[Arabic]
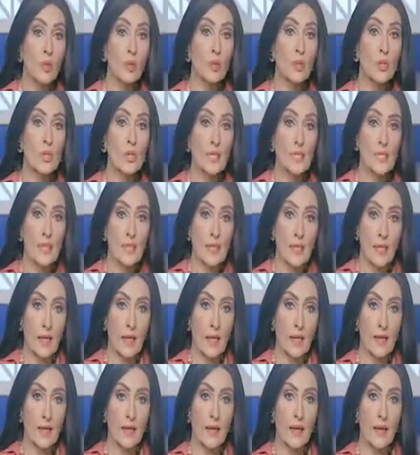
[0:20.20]
مدن
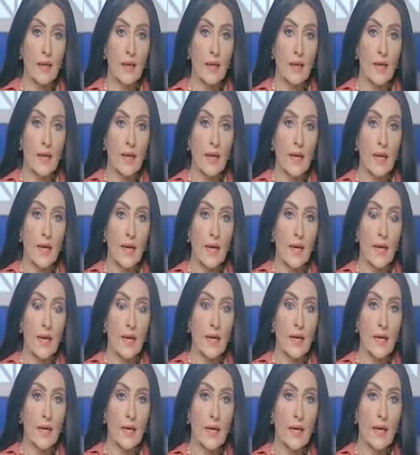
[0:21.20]
صناعية
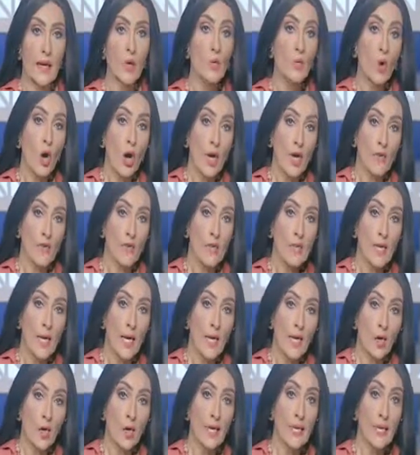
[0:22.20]
المحافظ
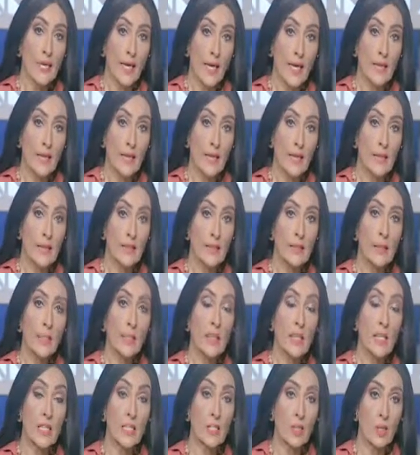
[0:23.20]
هيعلن عنها ده
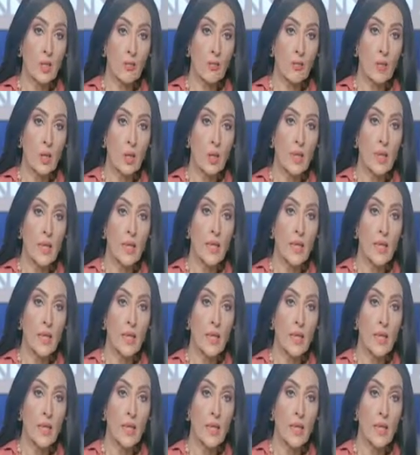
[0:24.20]
بالإضافة